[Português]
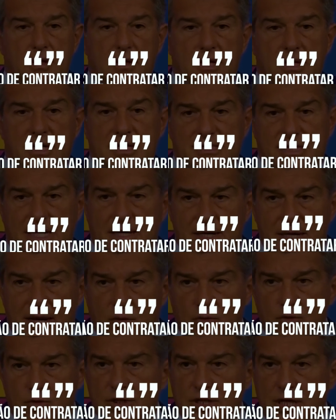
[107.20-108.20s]
em construir uma
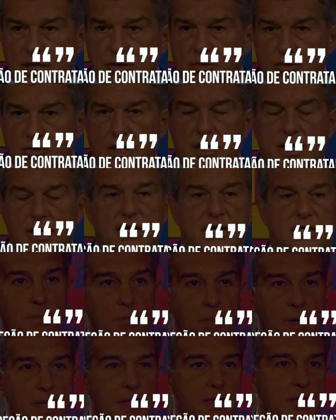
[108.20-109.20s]
grande equipe.
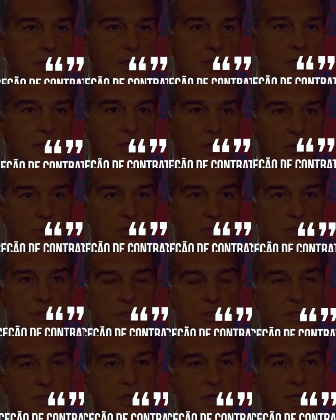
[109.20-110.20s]
É nossa
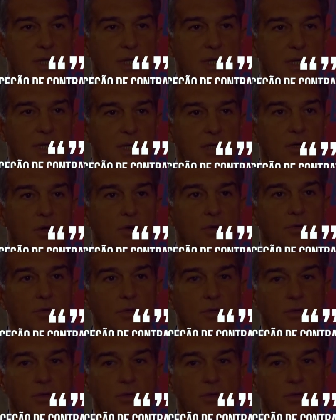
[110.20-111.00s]
responsabilidade tudo é